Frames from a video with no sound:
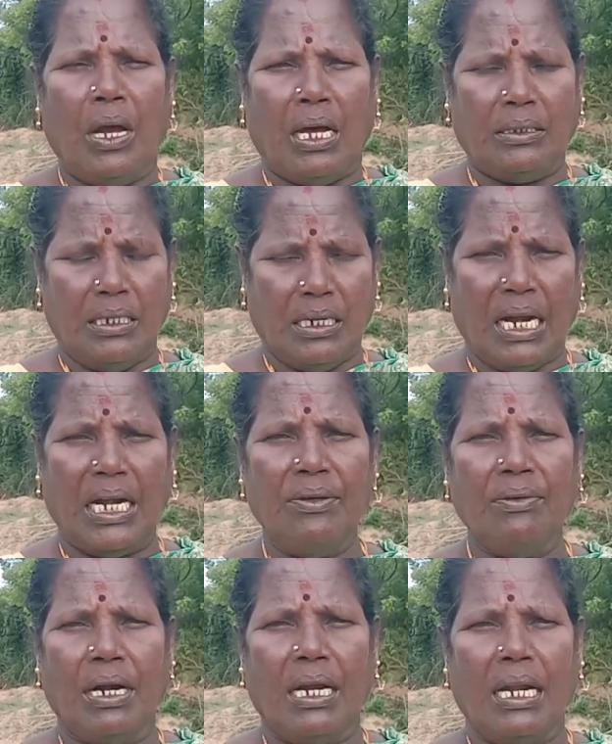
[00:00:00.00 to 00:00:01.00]
அந்த
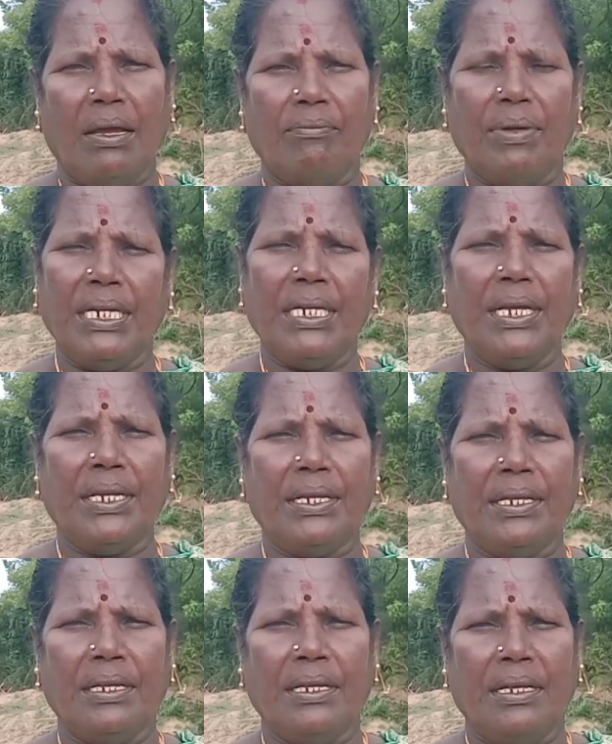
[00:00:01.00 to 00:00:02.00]
கழிவுகள்லாம் வெளியேறி
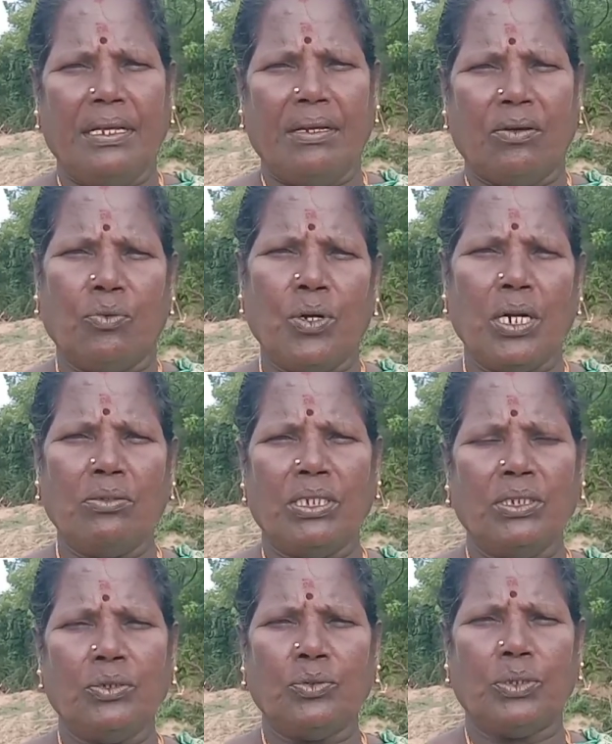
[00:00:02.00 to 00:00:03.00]
குடல்
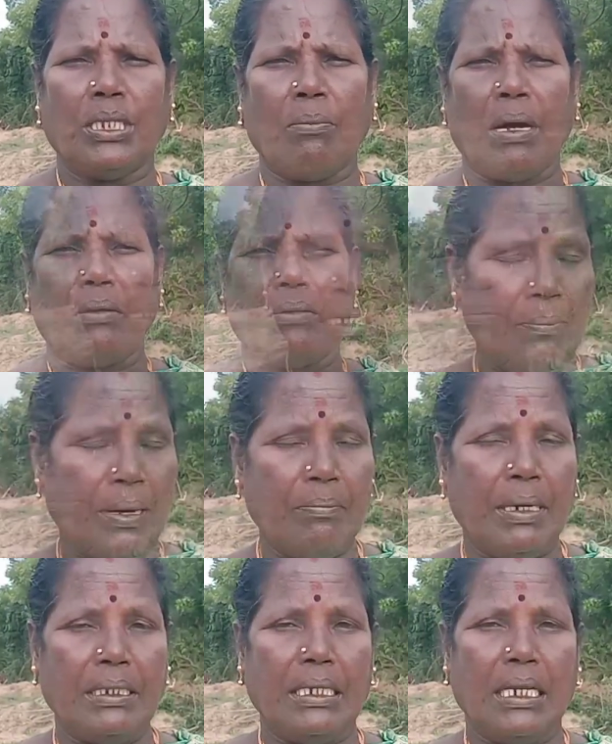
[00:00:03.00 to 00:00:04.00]
வந்து சுத்தமாக அதுக்கப்புறம்
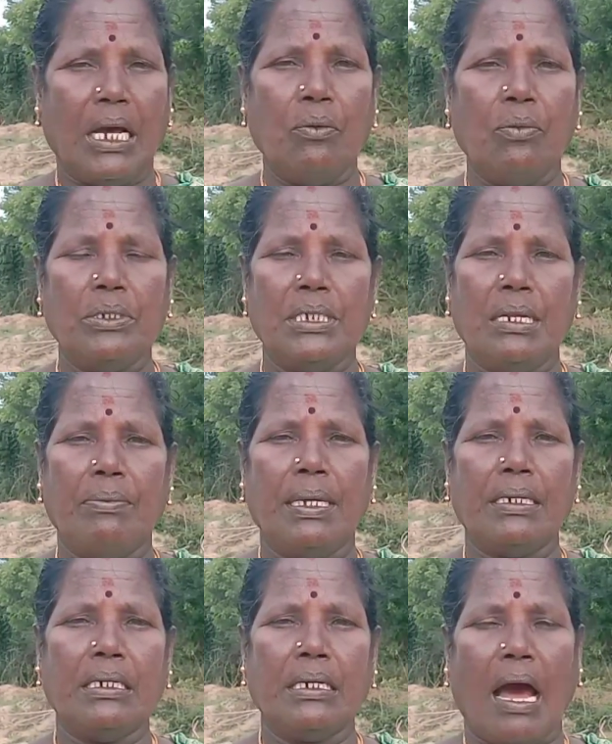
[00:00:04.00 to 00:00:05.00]
பார்த்தீங்கன்னா ஒரு சில
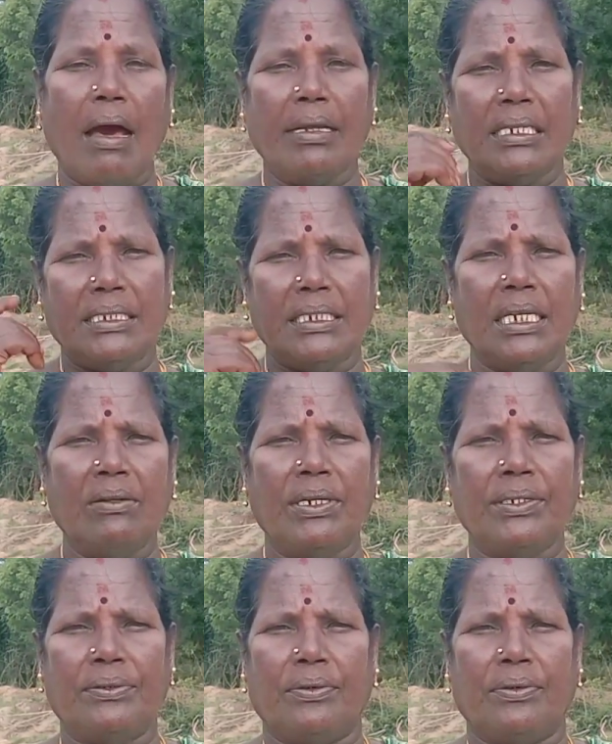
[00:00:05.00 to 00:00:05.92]
பேருக்கு காதில் சீல்வடியும்